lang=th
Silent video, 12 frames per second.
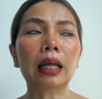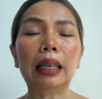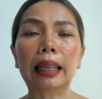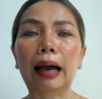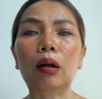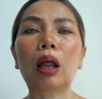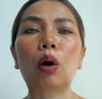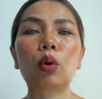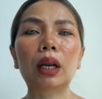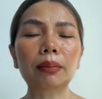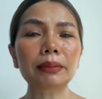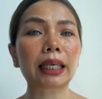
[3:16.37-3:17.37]
แล้วเรา
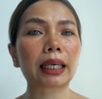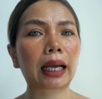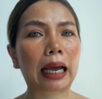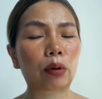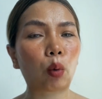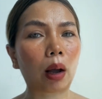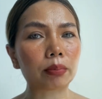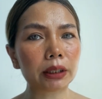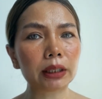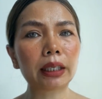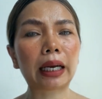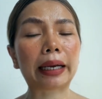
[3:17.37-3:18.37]
เริ่มจัดการความ
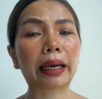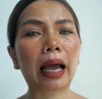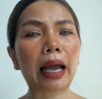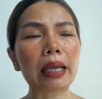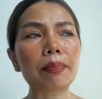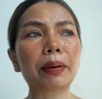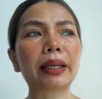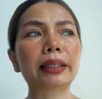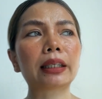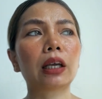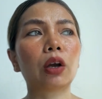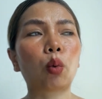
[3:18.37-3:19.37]
เชื่อนั้นให้เป็น
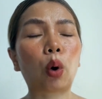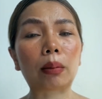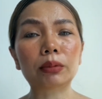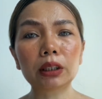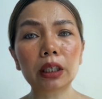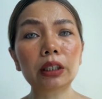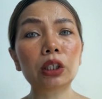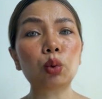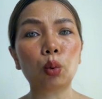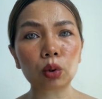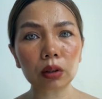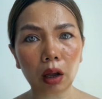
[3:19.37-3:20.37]
ความเชื่อที่
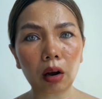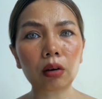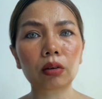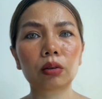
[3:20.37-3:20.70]
ถูกต้อง